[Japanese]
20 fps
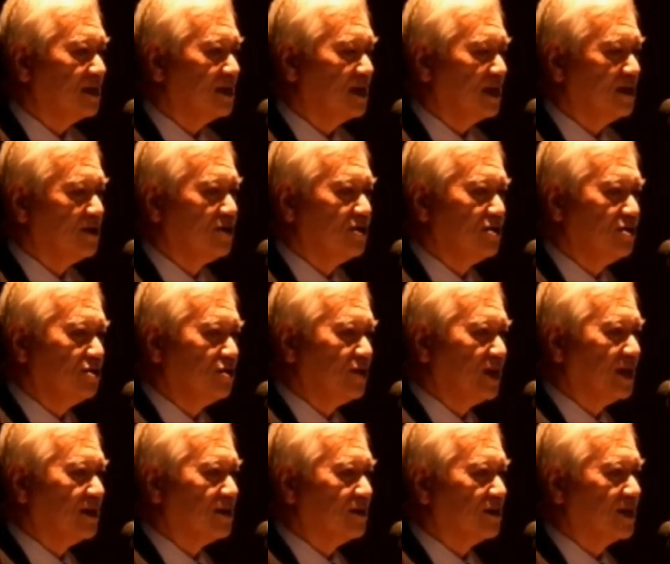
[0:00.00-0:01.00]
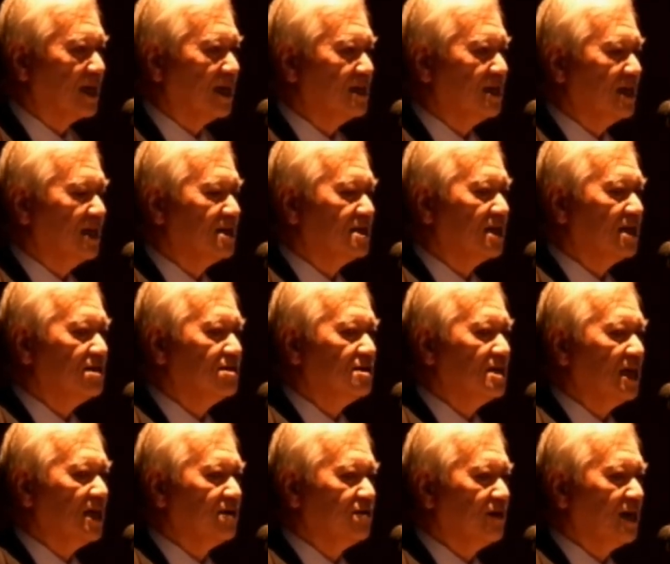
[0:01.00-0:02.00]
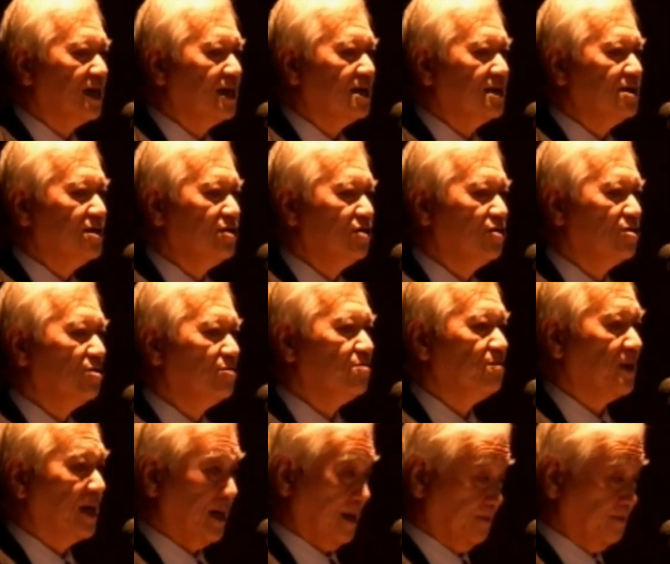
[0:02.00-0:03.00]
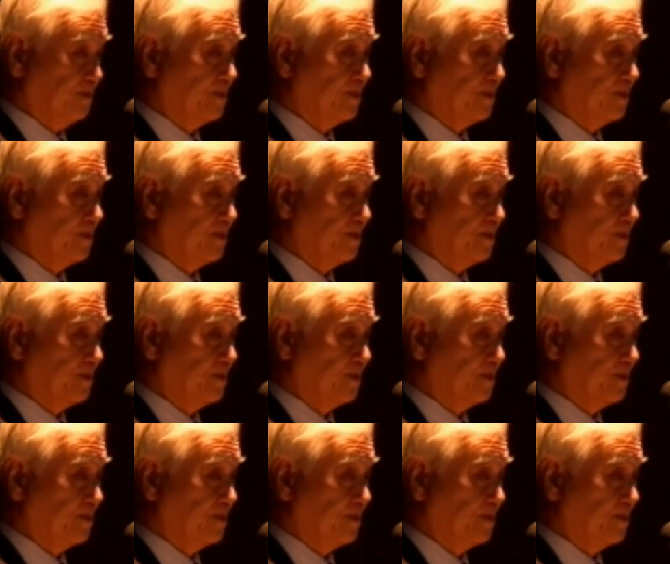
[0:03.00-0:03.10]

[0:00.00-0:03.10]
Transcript: 年14年と3年間ぐらいはヨーロッパ